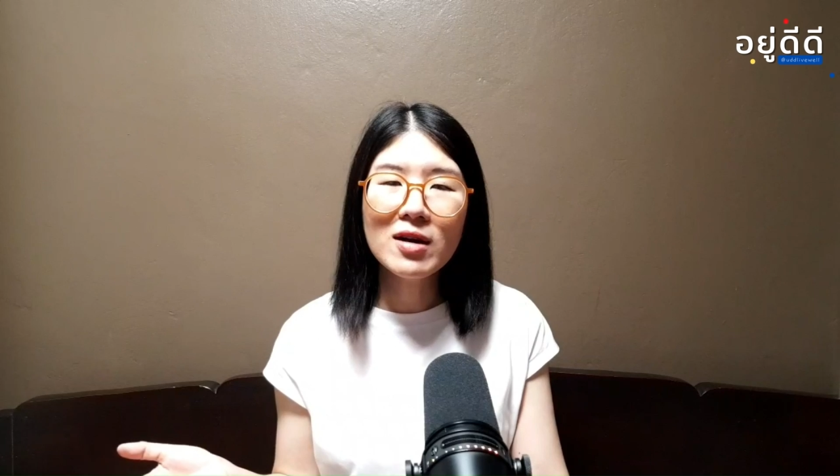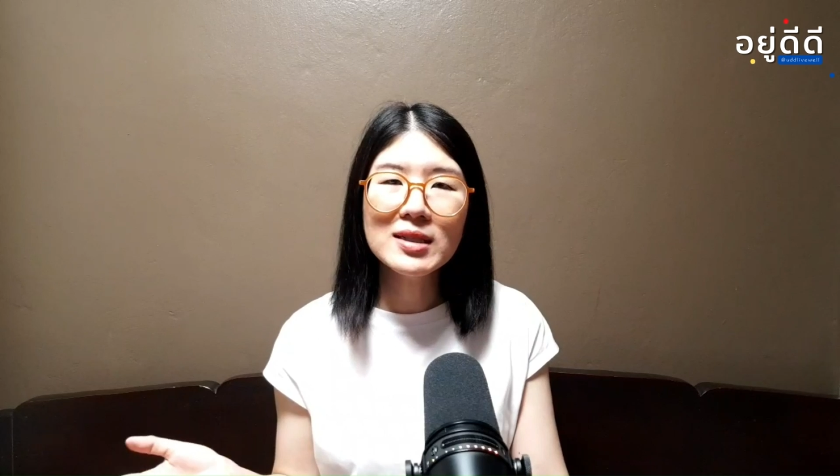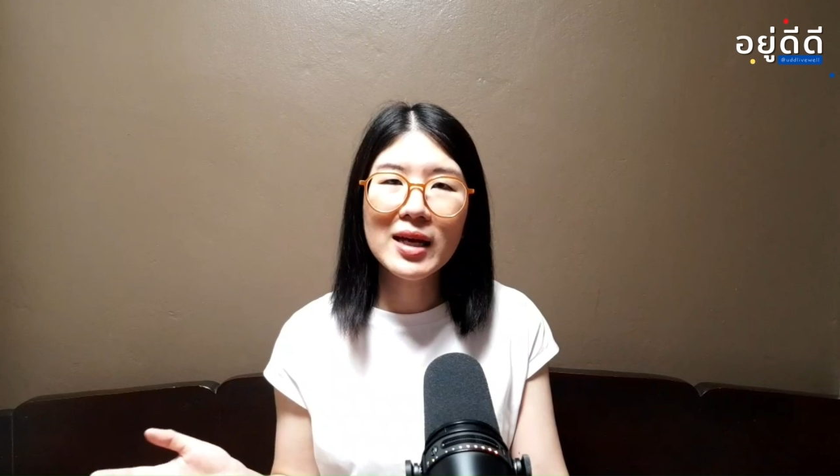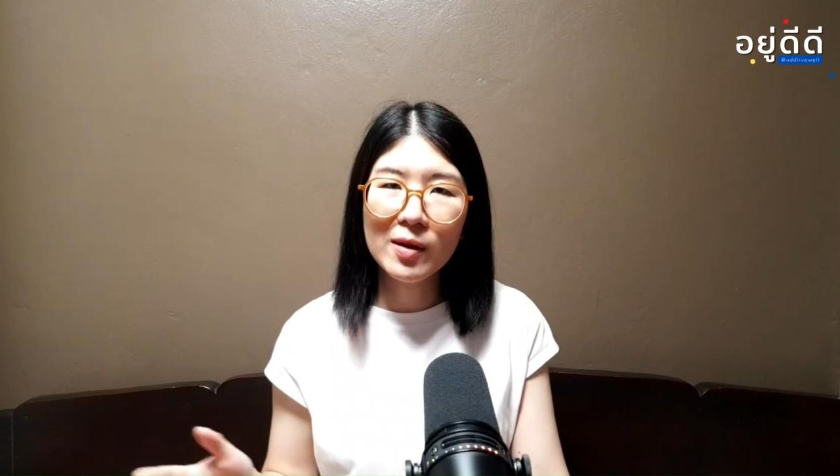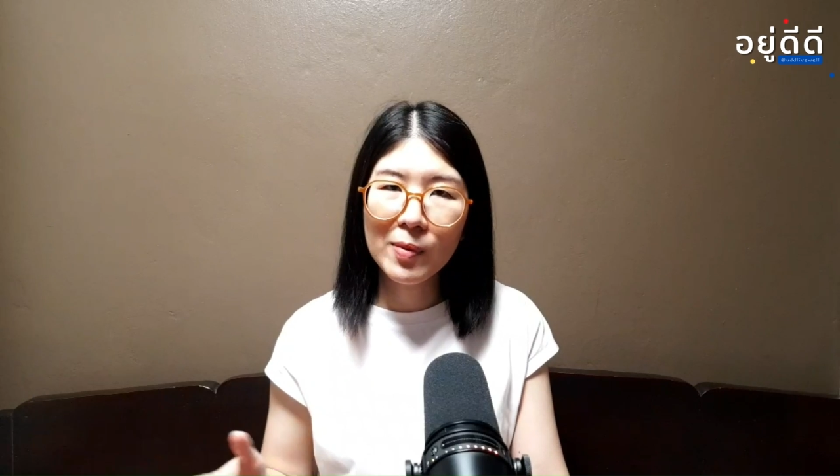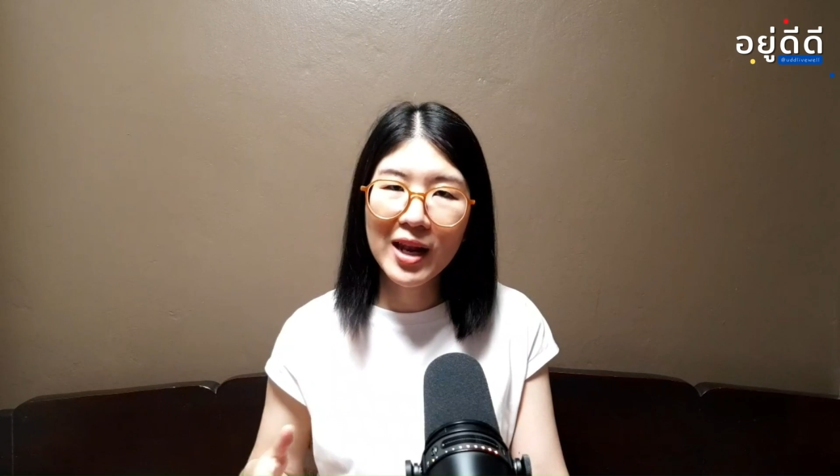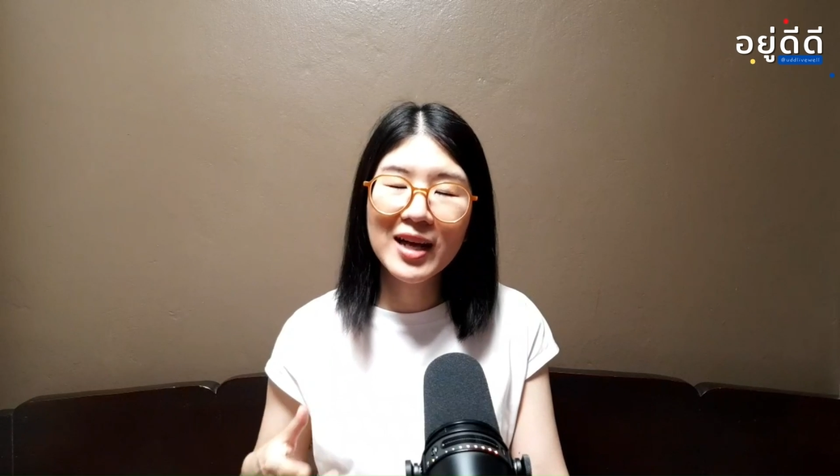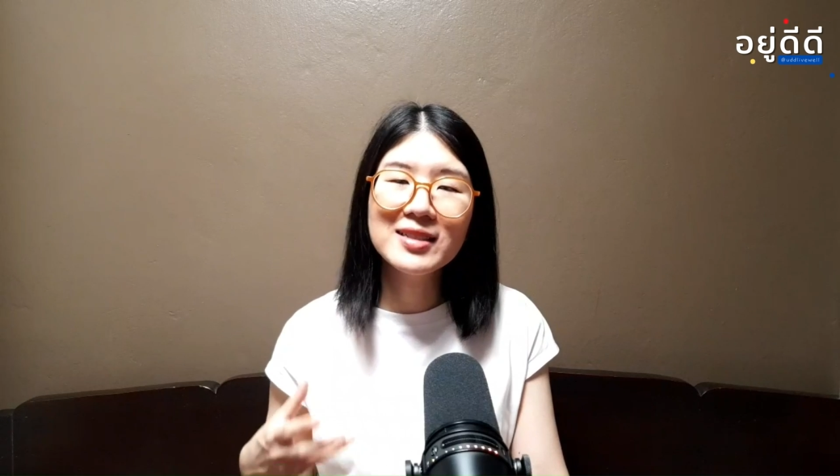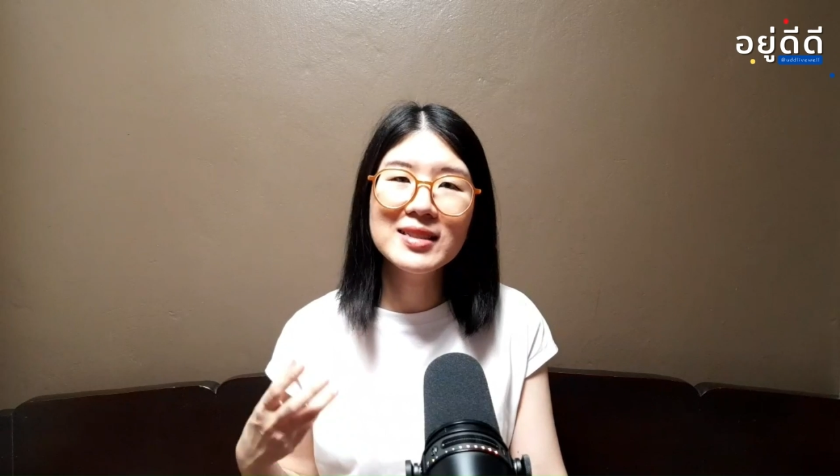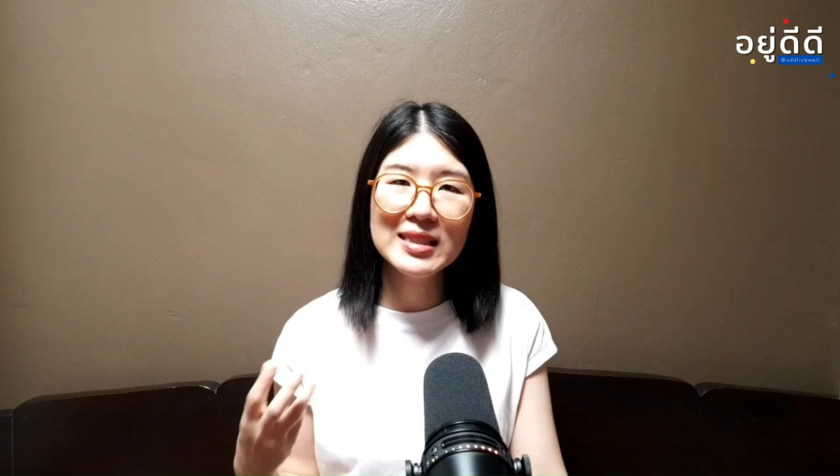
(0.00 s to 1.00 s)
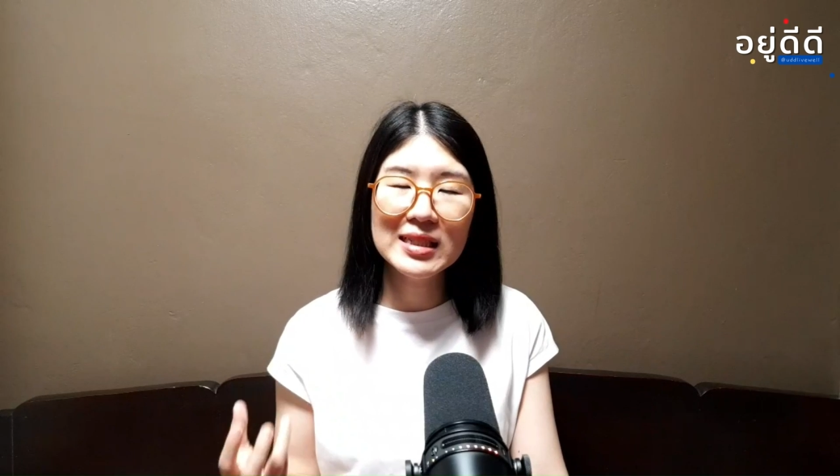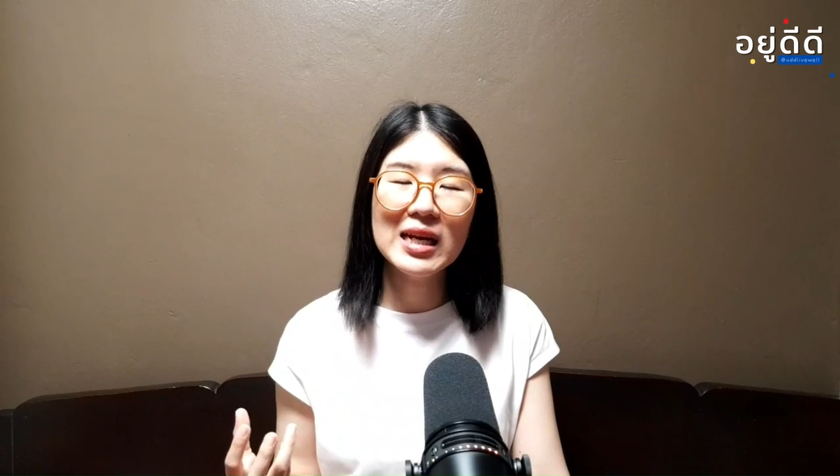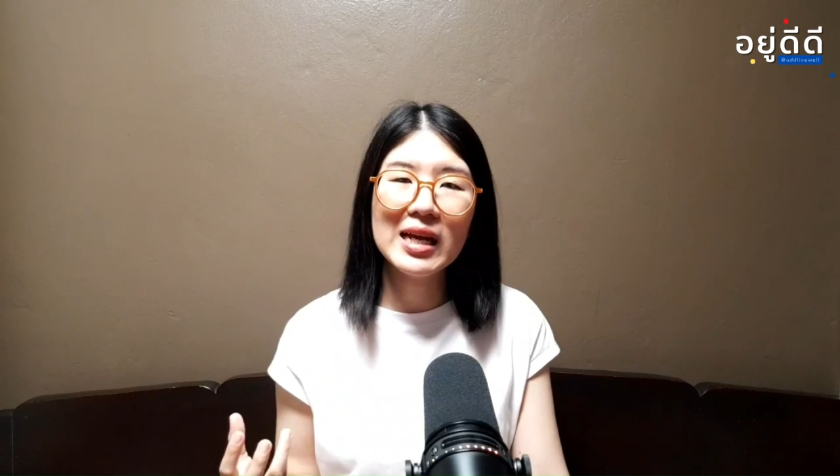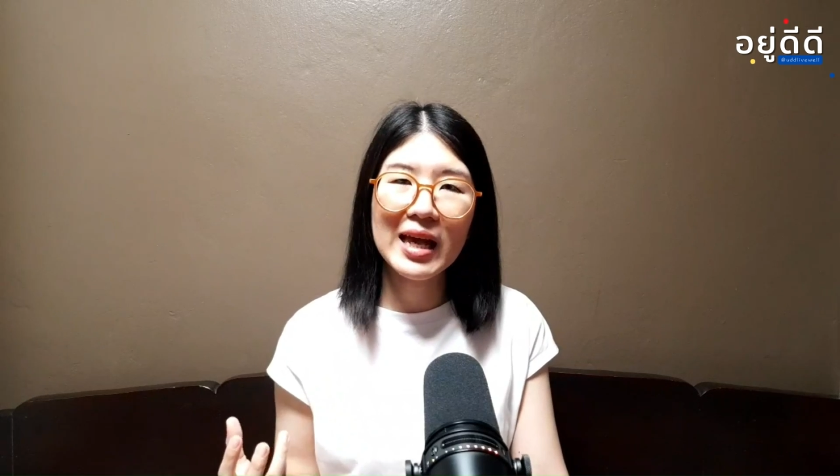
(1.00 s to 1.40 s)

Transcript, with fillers: อาศัยพลังจินตนา